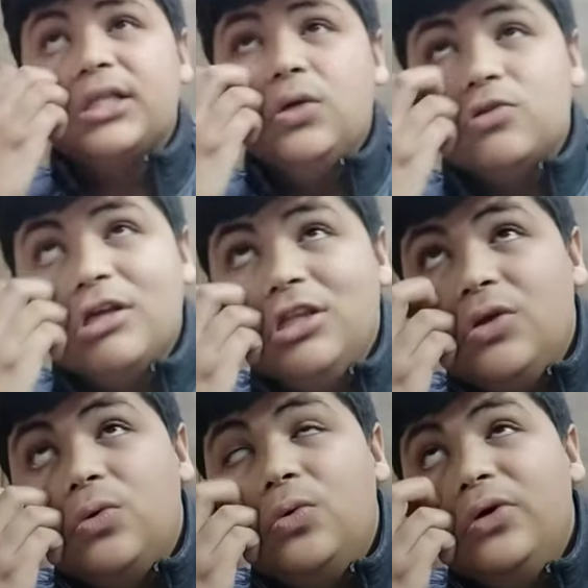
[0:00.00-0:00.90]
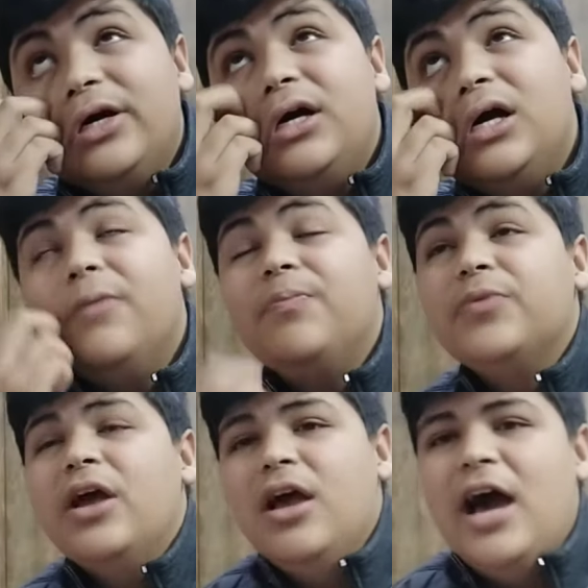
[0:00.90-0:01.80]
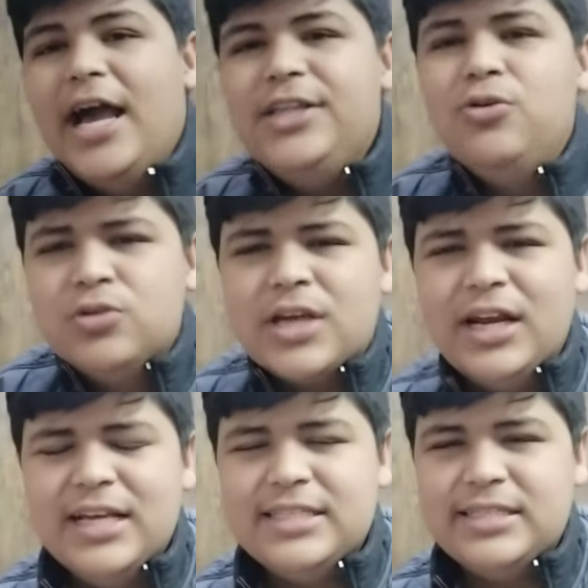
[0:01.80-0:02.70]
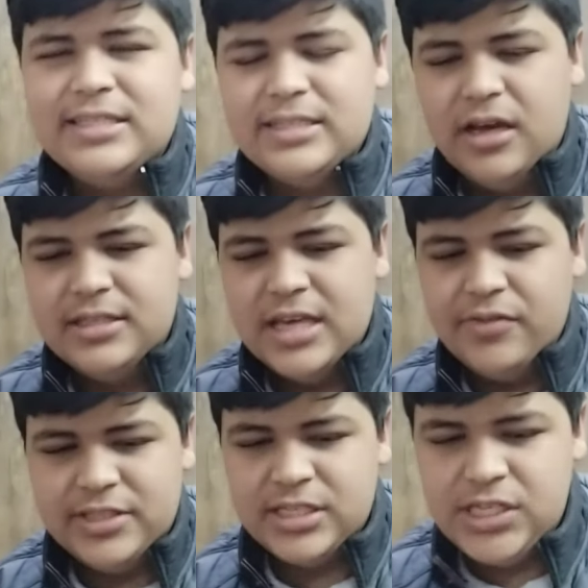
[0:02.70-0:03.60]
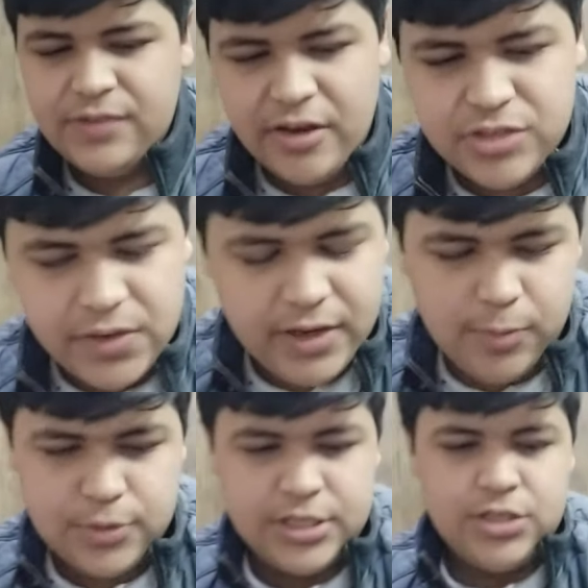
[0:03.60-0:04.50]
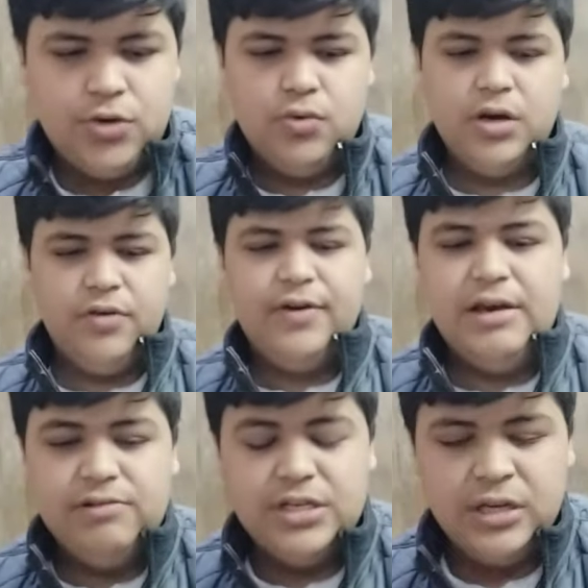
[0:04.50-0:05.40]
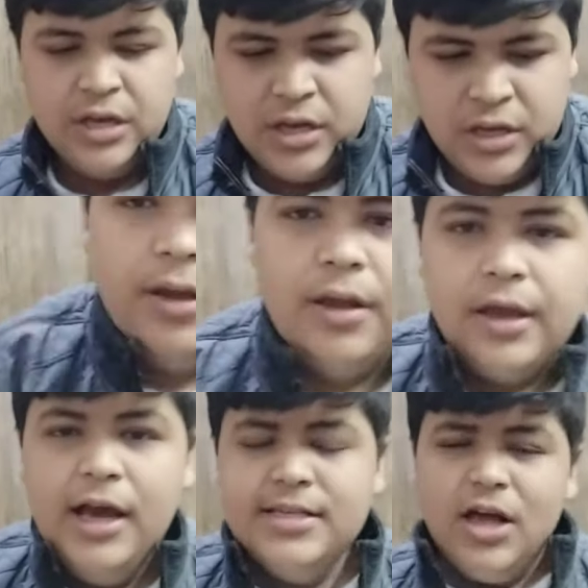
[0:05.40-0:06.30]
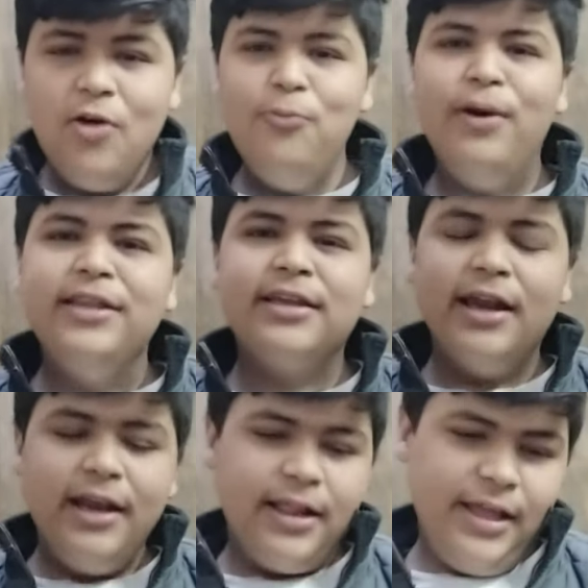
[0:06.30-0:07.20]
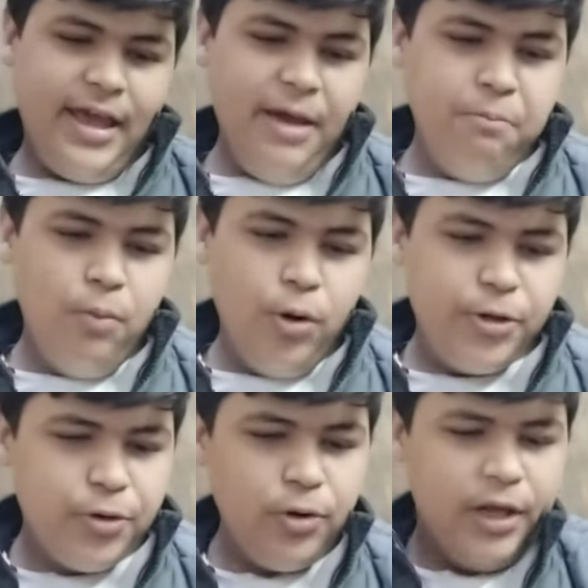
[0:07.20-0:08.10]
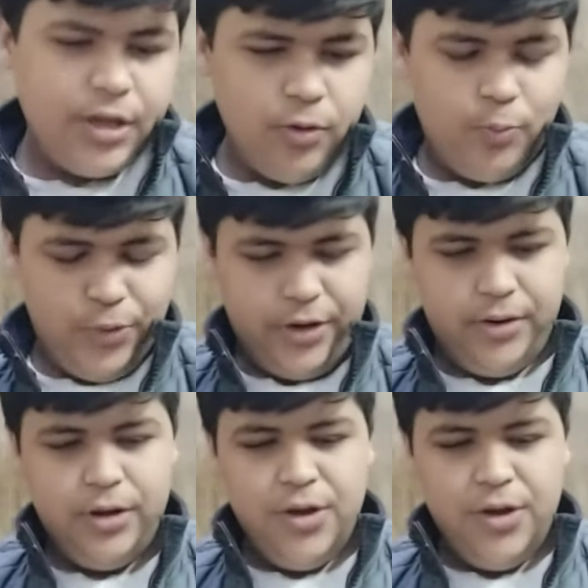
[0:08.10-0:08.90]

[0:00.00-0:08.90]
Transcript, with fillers: लगता उसके अंदर होगा आई थिंक उसके अंदर सेवन सिक्सटी फाइव जी वाला प्रोसेसर होगा फाइव जी भाई अब बात कर लेते हैं मोटरोला के ऊपर